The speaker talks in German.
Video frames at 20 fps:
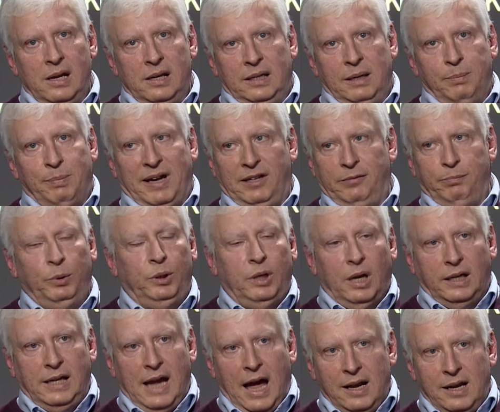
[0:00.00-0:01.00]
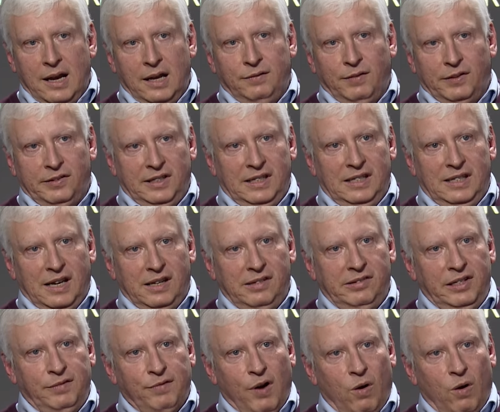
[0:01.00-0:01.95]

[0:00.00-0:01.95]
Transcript: die Presbyterianer etwas intensiver